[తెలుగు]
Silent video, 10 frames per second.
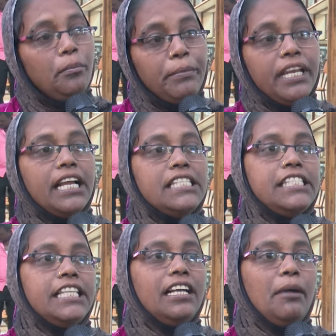మీరు
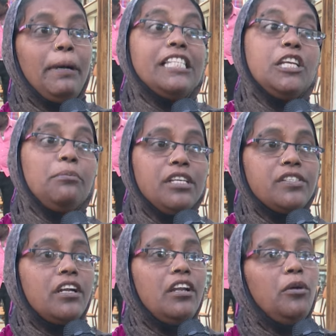ఖచ్చితంగా పశ్చిమ
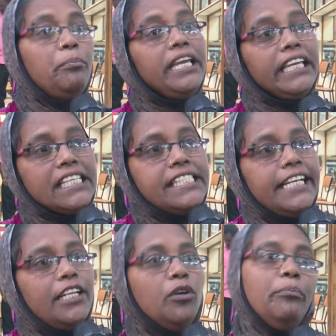నియోజకవర్గంలో మీకే
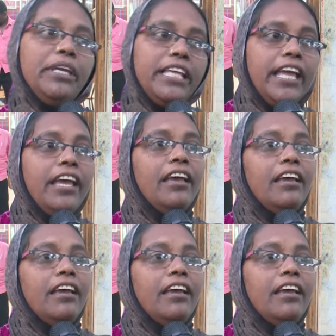సీటు మీరే